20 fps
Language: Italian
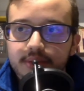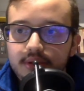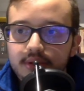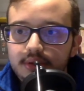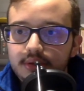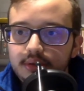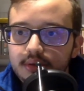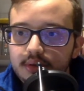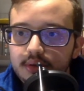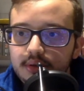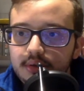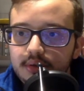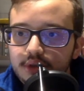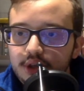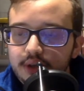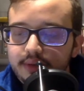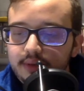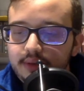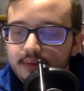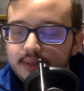
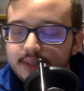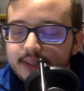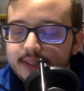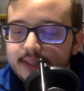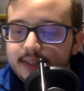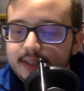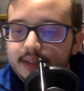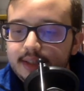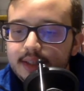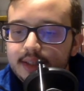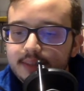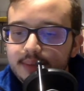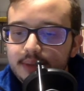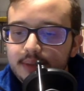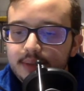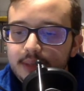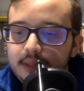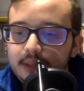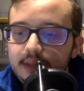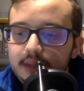conduceva questi
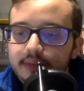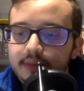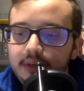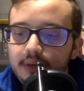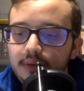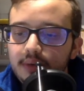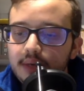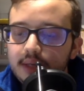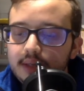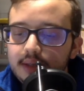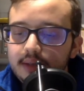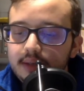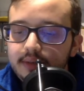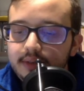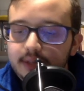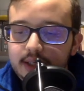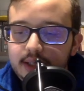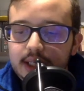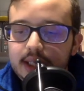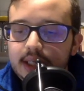esperimenti fin quando,
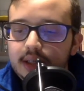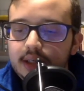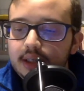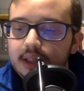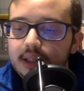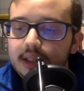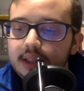finché in,